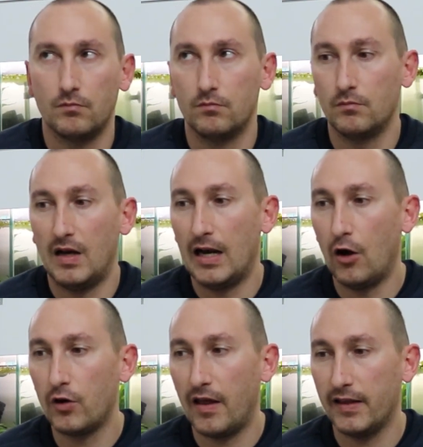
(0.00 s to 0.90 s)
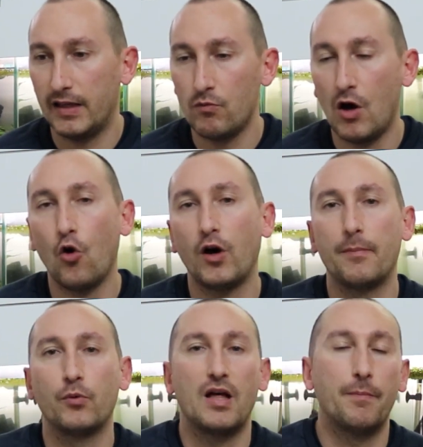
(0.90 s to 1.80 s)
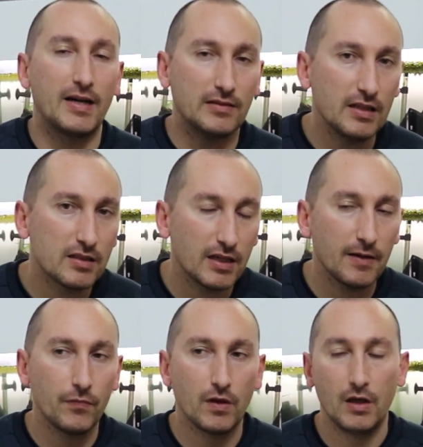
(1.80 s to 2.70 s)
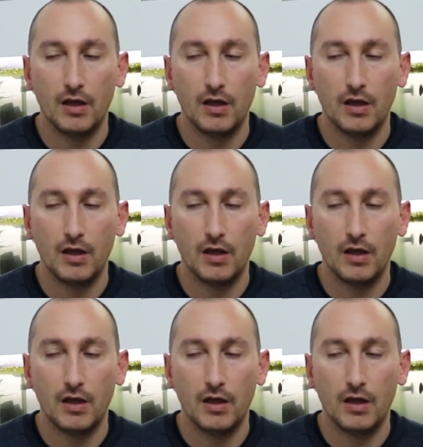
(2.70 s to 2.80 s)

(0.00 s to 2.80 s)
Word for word: mm, a la hora de que una hoja pueda partirse,